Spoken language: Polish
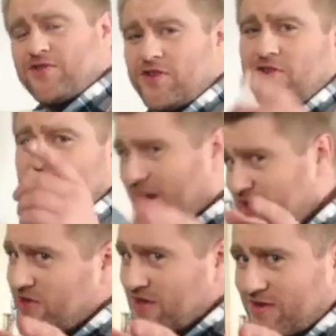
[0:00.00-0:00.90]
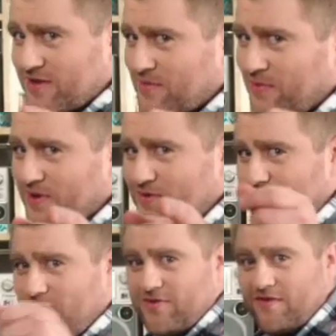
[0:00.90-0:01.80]
co tylko jajecznicę do tej pory
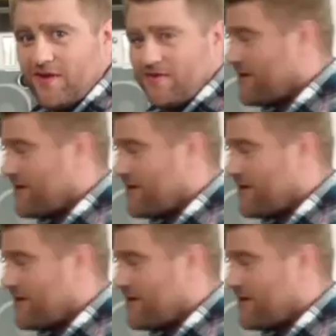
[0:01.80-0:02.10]
ugotował.